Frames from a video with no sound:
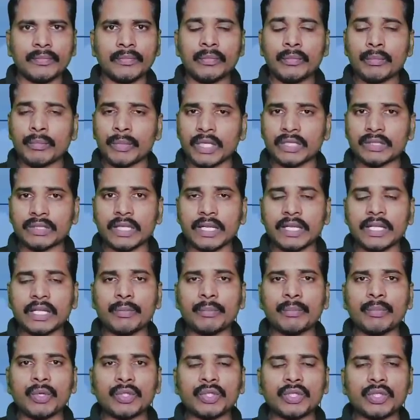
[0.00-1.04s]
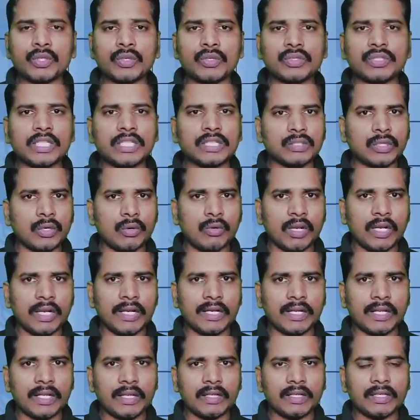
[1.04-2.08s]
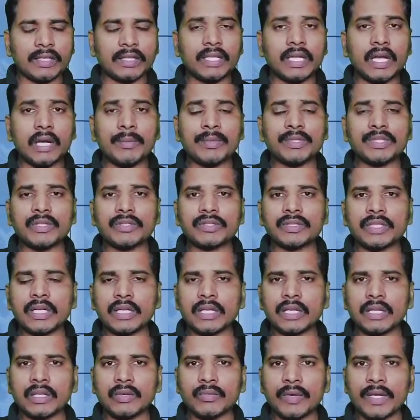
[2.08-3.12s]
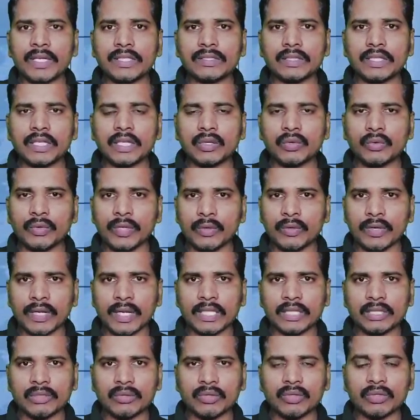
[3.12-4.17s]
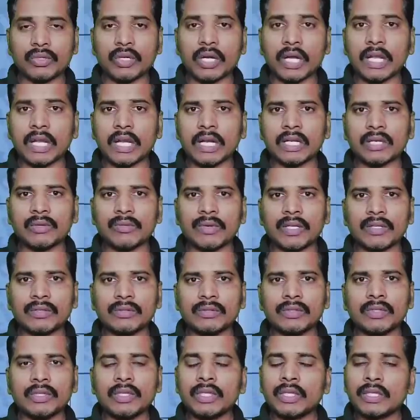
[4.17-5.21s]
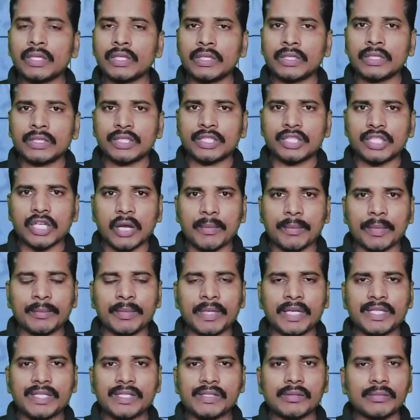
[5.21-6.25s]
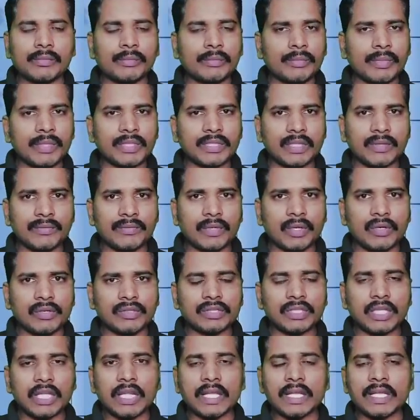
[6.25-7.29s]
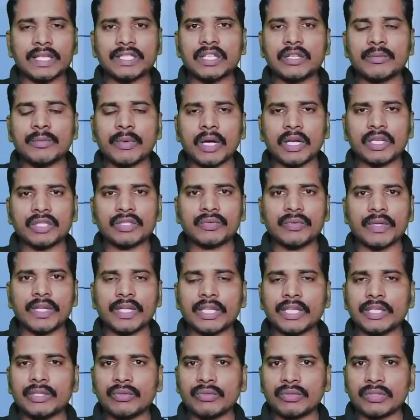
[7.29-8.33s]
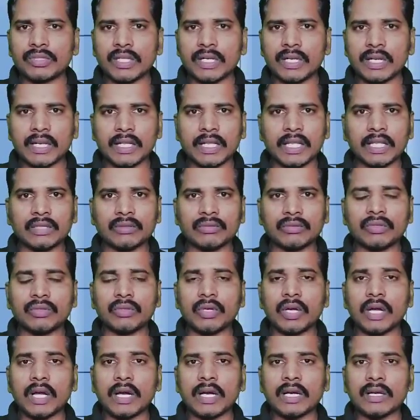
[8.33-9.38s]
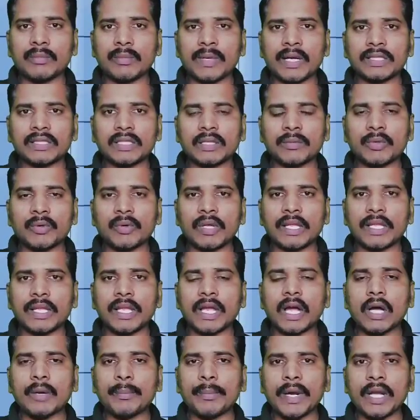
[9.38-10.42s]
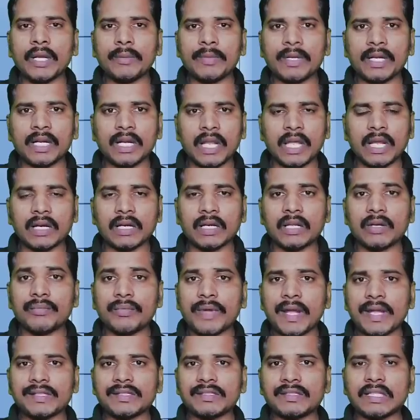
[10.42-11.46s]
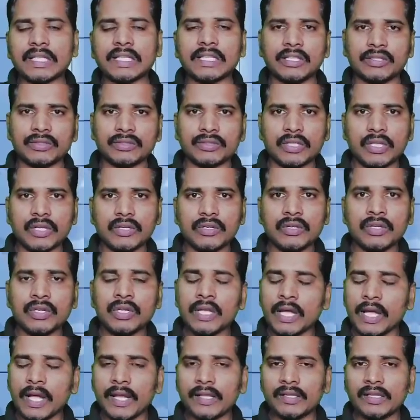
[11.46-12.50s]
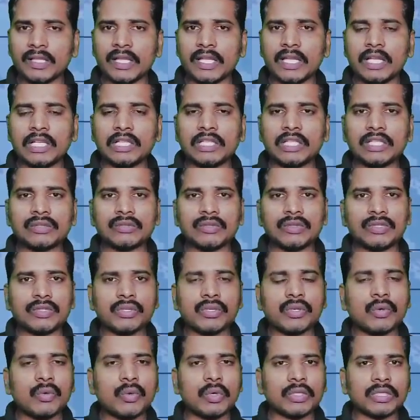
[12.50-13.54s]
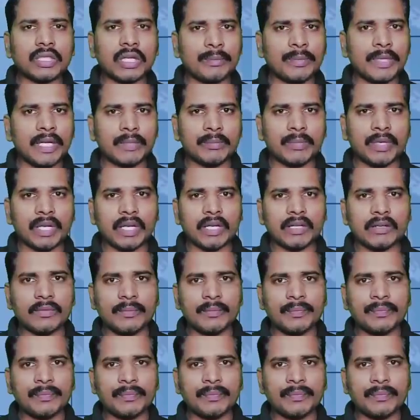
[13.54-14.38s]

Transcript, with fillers: ప్రస్తుతానికి బూస్టర్ డోస్ తీసుకోవాలంటే యాభై సంవత్సరాల కన్నా వయసు ఎక్కువ ఎవరికైతే ఉంటుందో అలాంటి వారు జాబ్రా బ్రిడ్జ్ మిస్టర్ గ్రౌండ్స్ అలాగే జిలీబ్ ఆల్షువేక్ యూత్ సెంటర్ ఏదైతే ఉందో అక్కడ మాత్రమే వాళ్ళకి అపాయింట్మెంట్ లేకుండా వ్యాక్సిన్స్ అందిస్తున్నారు అయితే వీళ్ళు తీసుకొచ్చినట్టు కొత్త అప్డేట్ ప్రకారం